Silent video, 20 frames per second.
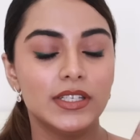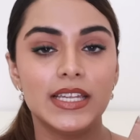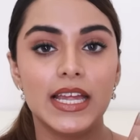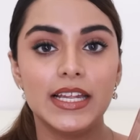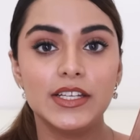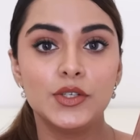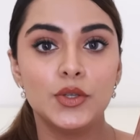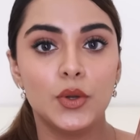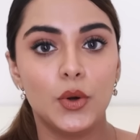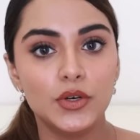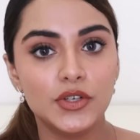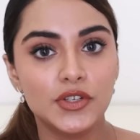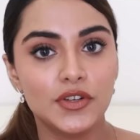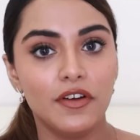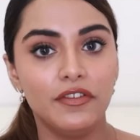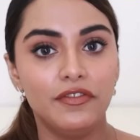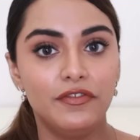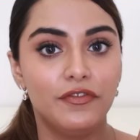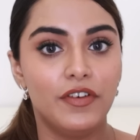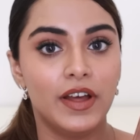दिस हैज नोट्स
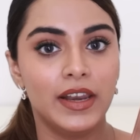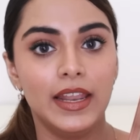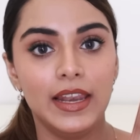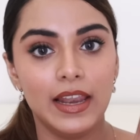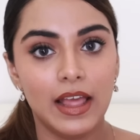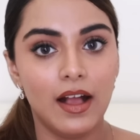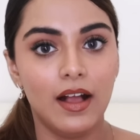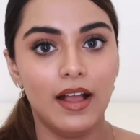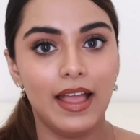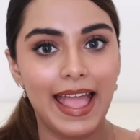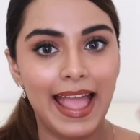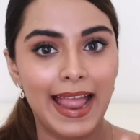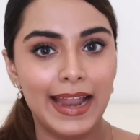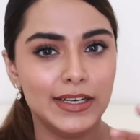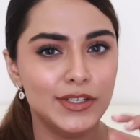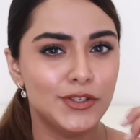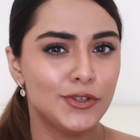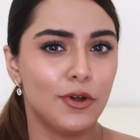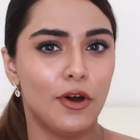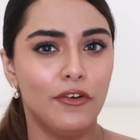ऑफ वनीला
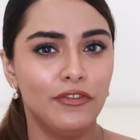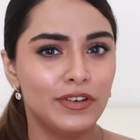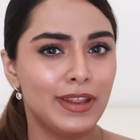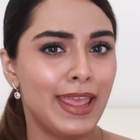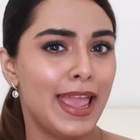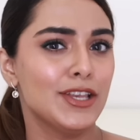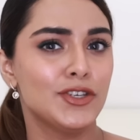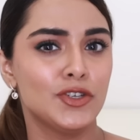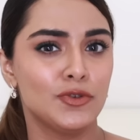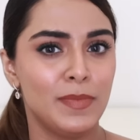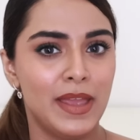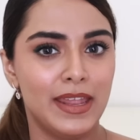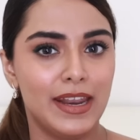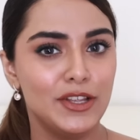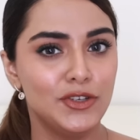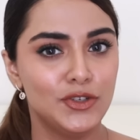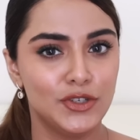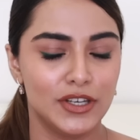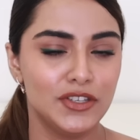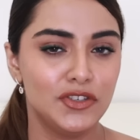एंड सॉफ्ट कैश
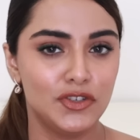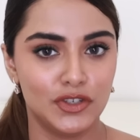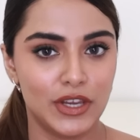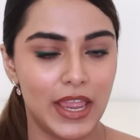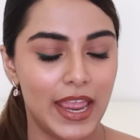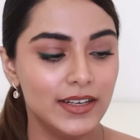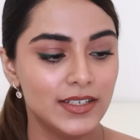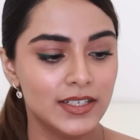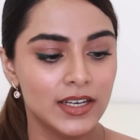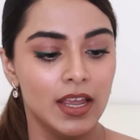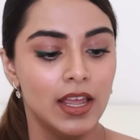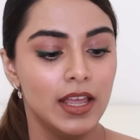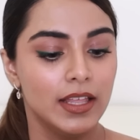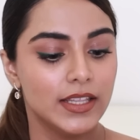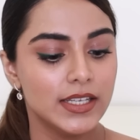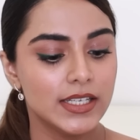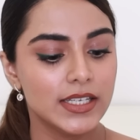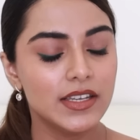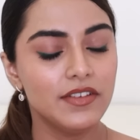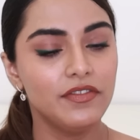आई जस्ट चेक्ड
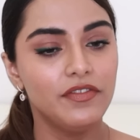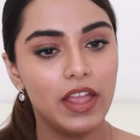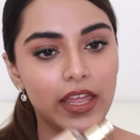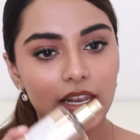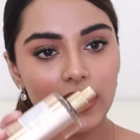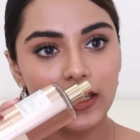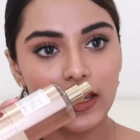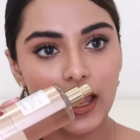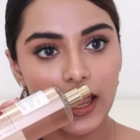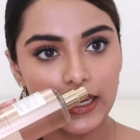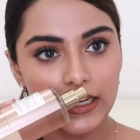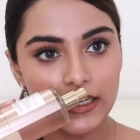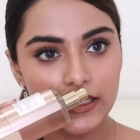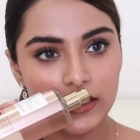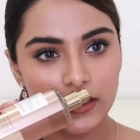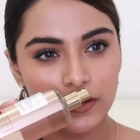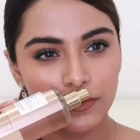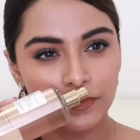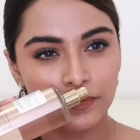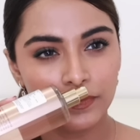दिस इज अ वेरी नाइस